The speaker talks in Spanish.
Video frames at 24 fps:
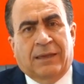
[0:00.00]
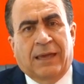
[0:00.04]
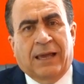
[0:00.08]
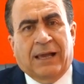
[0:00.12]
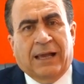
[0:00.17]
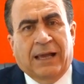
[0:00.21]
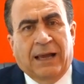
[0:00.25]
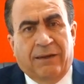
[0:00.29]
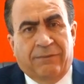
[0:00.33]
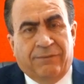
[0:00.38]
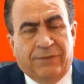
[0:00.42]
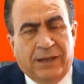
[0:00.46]

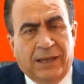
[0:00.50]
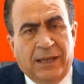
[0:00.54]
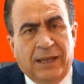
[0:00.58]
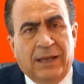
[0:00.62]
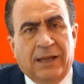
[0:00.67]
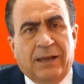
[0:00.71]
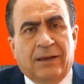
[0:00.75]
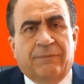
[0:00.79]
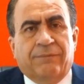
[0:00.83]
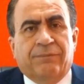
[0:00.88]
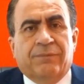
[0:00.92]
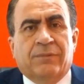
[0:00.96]
que
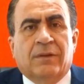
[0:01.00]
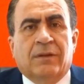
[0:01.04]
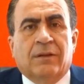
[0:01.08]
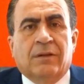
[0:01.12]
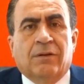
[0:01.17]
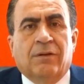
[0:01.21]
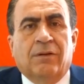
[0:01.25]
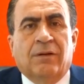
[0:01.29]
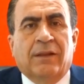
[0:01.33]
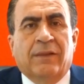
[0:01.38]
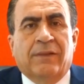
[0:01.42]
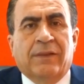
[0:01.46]
cabría
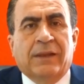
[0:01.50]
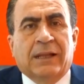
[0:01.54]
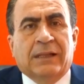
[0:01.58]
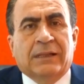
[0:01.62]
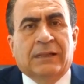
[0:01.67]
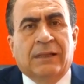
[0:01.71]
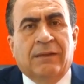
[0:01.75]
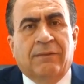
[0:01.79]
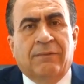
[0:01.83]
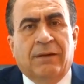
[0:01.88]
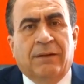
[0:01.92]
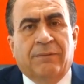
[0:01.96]
con la
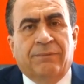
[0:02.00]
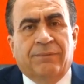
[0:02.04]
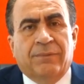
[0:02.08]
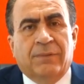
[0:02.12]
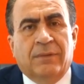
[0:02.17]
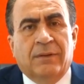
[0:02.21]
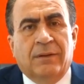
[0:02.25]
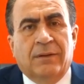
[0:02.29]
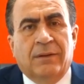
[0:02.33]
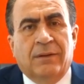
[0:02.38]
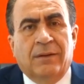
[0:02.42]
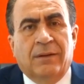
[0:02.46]
directiva
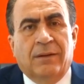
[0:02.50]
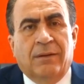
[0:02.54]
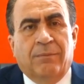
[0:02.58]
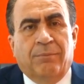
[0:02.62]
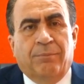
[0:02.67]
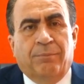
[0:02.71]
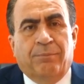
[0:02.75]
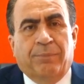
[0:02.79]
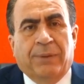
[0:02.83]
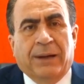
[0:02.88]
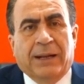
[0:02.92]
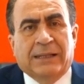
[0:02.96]

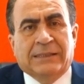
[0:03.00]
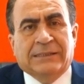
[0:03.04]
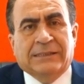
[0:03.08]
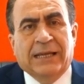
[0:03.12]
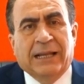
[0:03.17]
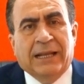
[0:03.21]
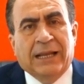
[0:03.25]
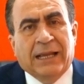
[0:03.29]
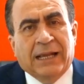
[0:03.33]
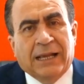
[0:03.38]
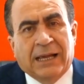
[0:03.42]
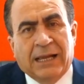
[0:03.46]
para
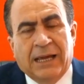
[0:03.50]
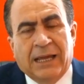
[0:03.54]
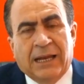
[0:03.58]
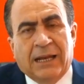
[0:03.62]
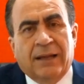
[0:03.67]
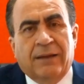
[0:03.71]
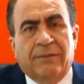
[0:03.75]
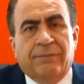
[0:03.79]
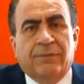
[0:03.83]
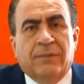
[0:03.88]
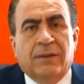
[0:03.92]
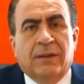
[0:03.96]
echar en
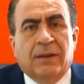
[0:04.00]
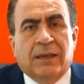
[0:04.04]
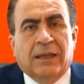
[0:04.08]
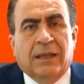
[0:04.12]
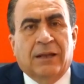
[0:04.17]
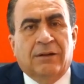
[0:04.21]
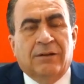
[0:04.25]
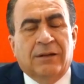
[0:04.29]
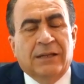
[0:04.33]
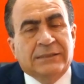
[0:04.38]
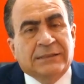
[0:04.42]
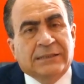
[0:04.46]
cara
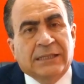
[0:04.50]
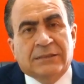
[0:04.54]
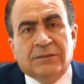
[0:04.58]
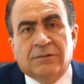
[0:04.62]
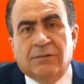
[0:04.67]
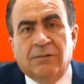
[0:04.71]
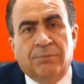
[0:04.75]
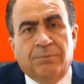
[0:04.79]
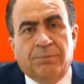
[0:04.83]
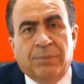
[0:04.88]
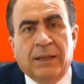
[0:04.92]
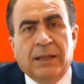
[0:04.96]
que no le estás
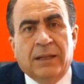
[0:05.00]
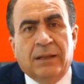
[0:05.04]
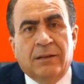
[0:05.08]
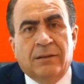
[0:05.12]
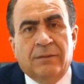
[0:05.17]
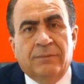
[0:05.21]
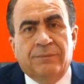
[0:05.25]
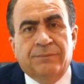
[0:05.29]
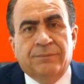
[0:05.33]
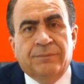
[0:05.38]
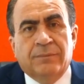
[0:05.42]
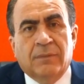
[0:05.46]

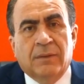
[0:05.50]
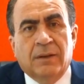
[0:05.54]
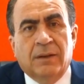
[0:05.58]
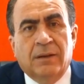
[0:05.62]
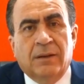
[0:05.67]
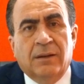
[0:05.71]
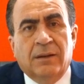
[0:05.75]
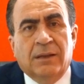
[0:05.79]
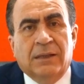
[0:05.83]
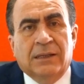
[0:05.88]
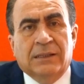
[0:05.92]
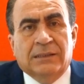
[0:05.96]
cumpliendo.
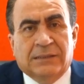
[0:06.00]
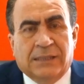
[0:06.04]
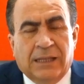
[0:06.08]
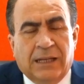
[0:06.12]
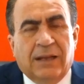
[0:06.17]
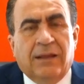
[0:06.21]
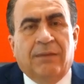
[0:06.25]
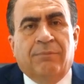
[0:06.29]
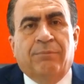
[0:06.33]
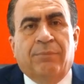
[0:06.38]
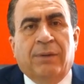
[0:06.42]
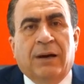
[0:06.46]

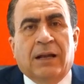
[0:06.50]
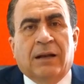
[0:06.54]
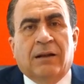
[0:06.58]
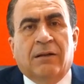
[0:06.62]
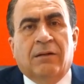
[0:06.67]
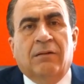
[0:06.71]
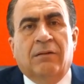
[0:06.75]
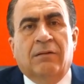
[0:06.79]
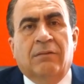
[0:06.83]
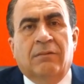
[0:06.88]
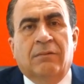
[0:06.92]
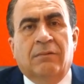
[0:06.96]
Sin
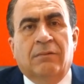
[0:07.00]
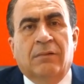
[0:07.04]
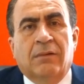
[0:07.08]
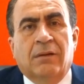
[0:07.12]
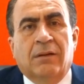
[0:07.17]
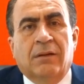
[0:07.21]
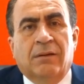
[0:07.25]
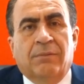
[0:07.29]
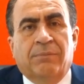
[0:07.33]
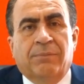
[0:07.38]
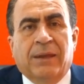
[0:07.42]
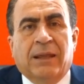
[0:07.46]
embargo,
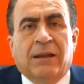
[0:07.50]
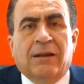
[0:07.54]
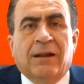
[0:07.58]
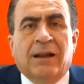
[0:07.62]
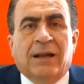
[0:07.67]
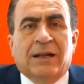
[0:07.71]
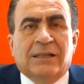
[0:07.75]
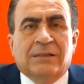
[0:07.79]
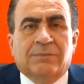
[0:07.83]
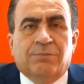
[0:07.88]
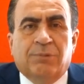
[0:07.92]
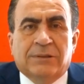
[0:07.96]
viene
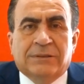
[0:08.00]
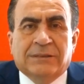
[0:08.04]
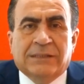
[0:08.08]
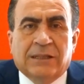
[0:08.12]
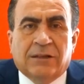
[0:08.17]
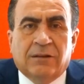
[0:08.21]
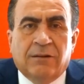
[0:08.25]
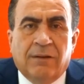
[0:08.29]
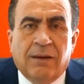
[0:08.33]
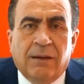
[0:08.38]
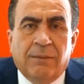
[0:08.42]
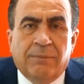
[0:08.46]
una
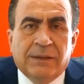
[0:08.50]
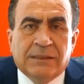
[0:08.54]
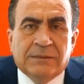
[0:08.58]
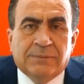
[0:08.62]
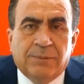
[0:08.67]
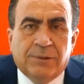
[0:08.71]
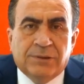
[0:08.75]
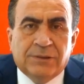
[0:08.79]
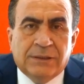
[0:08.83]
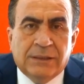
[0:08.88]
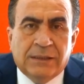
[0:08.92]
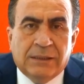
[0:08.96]
respuesta todavía más
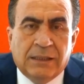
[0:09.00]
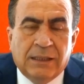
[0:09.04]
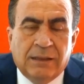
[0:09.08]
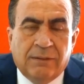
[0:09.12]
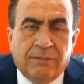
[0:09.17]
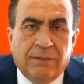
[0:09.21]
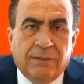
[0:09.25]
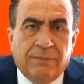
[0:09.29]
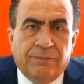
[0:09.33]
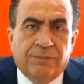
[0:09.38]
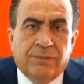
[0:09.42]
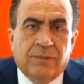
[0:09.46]

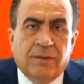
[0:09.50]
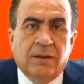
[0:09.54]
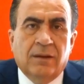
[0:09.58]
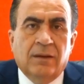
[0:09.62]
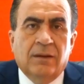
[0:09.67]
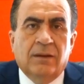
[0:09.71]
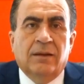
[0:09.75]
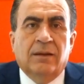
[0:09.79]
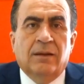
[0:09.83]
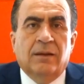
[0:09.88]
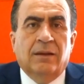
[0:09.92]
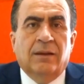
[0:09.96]
positiva.
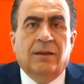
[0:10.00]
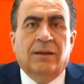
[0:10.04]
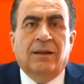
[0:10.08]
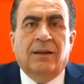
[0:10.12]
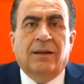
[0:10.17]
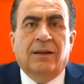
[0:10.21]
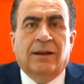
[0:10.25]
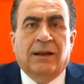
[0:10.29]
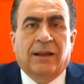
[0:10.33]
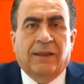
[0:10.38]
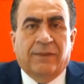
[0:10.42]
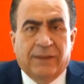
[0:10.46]

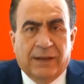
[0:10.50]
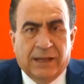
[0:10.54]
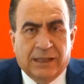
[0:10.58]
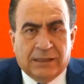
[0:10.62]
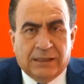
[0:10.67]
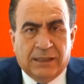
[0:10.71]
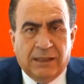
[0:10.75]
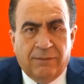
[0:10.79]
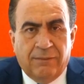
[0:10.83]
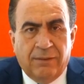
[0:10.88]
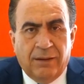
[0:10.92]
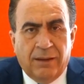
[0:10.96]
La
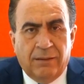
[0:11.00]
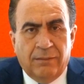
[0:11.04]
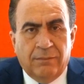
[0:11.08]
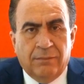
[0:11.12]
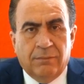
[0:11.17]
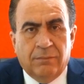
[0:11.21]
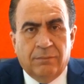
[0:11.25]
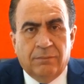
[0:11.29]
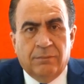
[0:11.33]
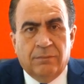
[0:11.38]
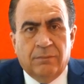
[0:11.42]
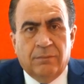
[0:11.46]
directiva
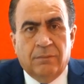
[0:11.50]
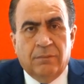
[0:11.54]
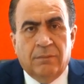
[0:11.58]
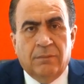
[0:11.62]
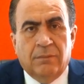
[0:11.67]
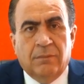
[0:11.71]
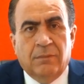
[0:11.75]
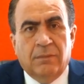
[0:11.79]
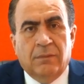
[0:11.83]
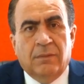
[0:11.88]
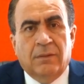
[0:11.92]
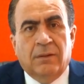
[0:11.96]

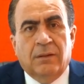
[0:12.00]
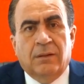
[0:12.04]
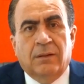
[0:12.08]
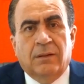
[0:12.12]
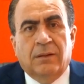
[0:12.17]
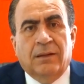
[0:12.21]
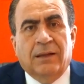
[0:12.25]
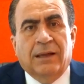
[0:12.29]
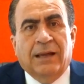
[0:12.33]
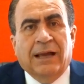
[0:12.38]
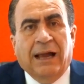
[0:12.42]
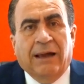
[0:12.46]

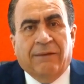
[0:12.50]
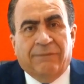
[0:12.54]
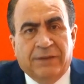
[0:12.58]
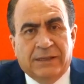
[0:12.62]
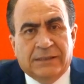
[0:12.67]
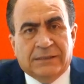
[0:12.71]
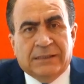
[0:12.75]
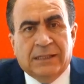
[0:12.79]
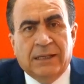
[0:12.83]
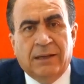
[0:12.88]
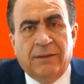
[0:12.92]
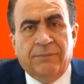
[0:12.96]

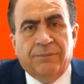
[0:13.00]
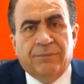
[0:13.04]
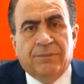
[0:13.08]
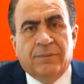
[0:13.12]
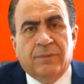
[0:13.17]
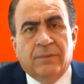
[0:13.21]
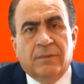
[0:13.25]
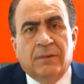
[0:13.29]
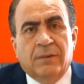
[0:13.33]
avisa